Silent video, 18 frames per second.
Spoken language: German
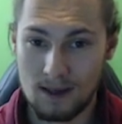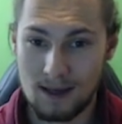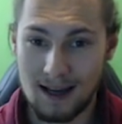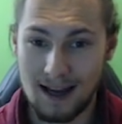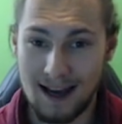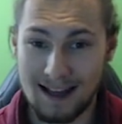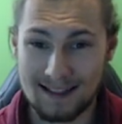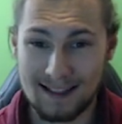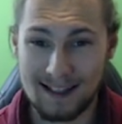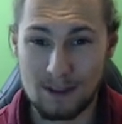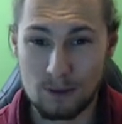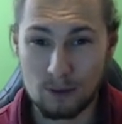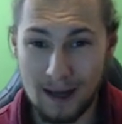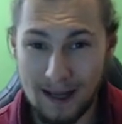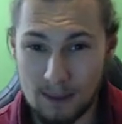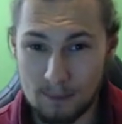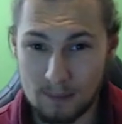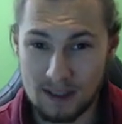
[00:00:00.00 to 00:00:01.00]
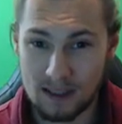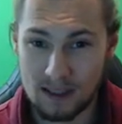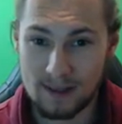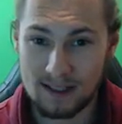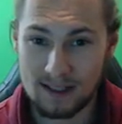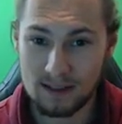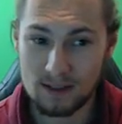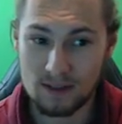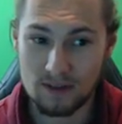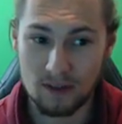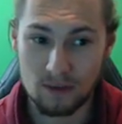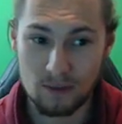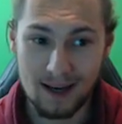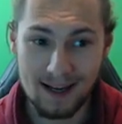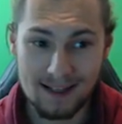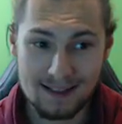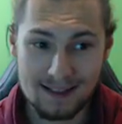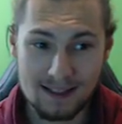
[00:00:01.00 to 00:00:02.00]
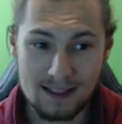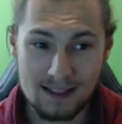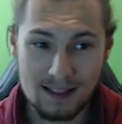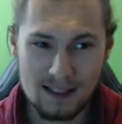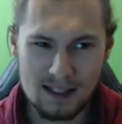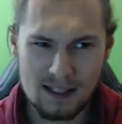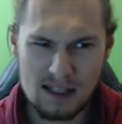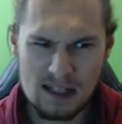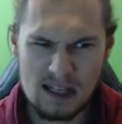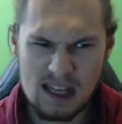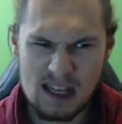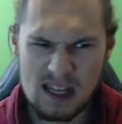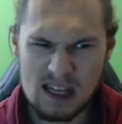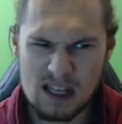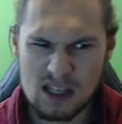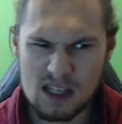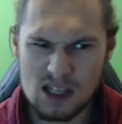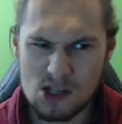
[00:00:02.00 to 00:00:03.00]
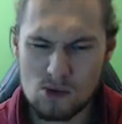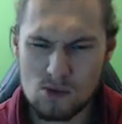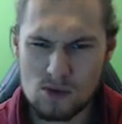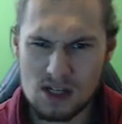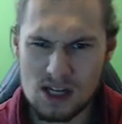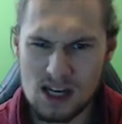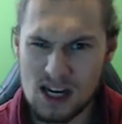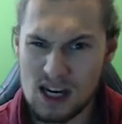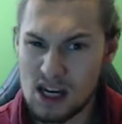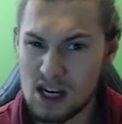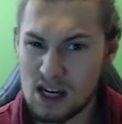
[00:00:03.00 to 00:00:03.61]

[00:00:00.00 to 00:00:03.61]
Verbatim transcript: hat ein Riot-Mitarbeiter, und zwar Riot Inicuity?